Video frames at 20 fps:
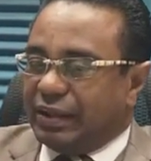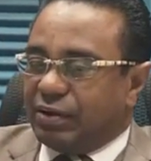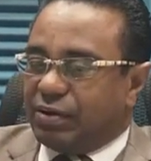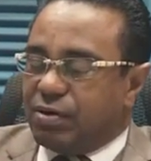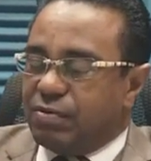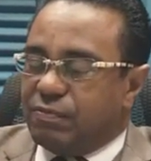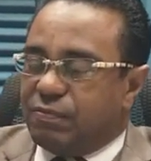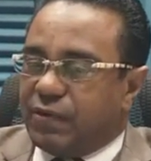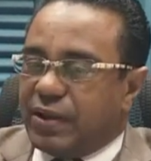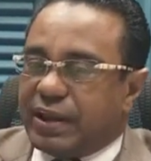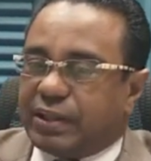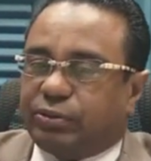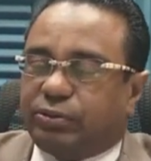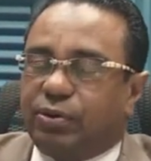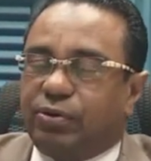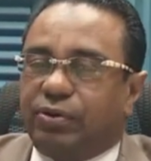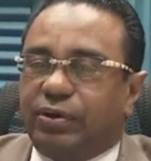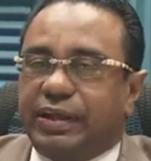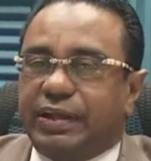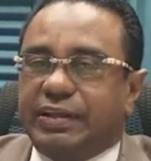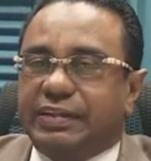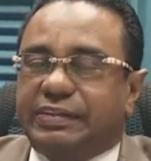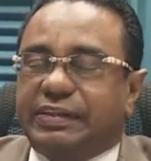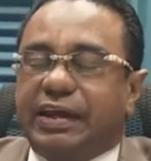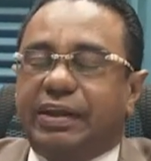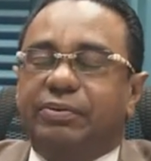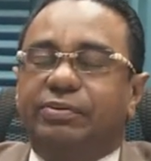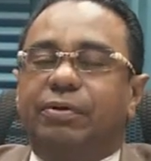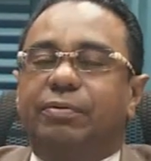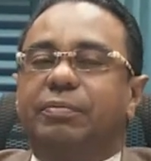Conflicto
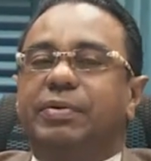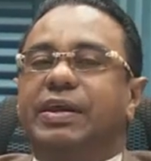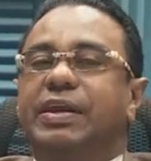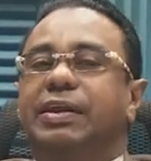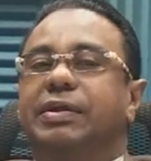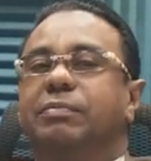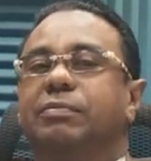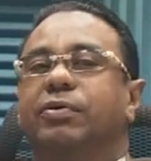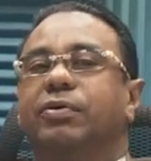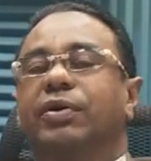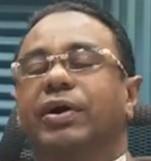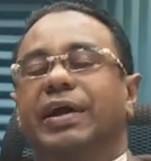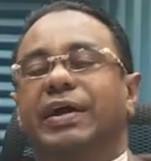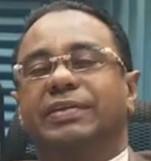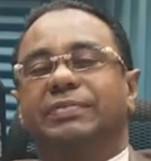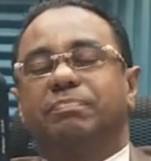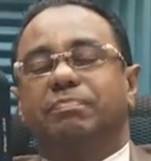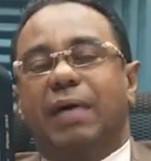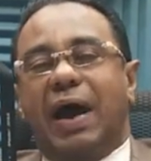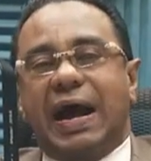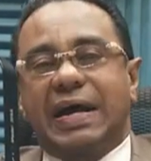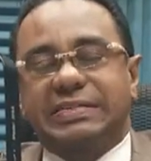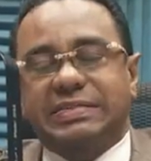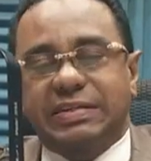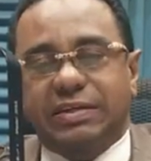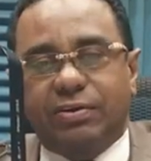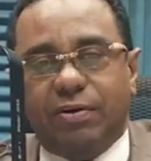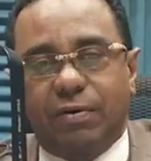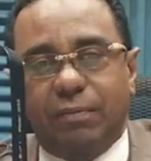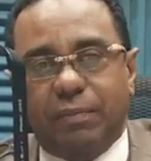interno mínimo es
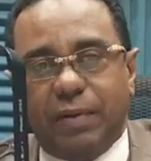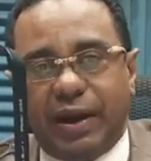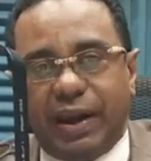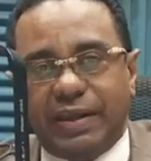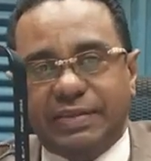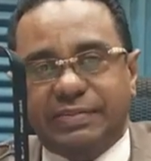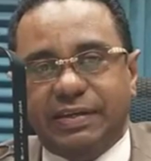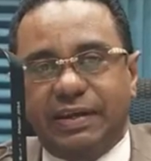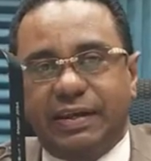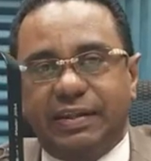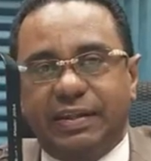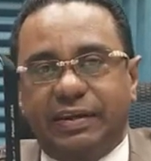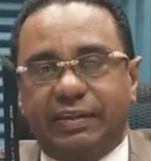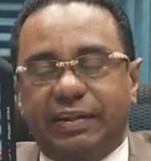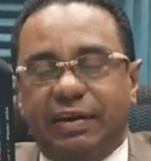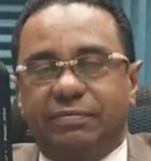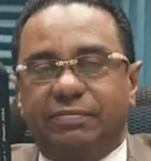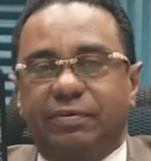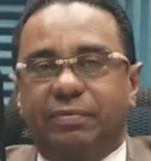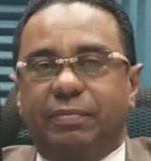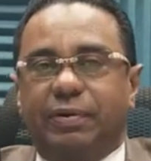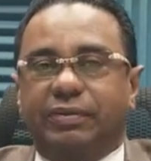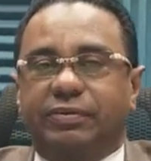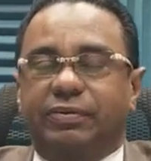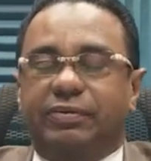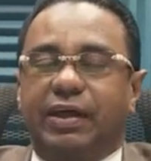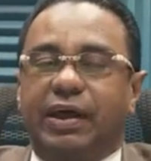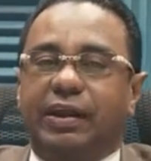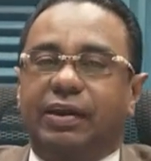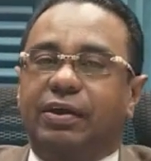básico para ese líder
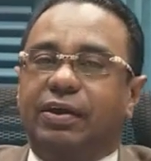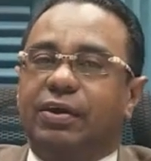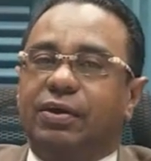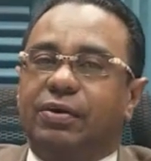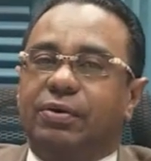transformacional,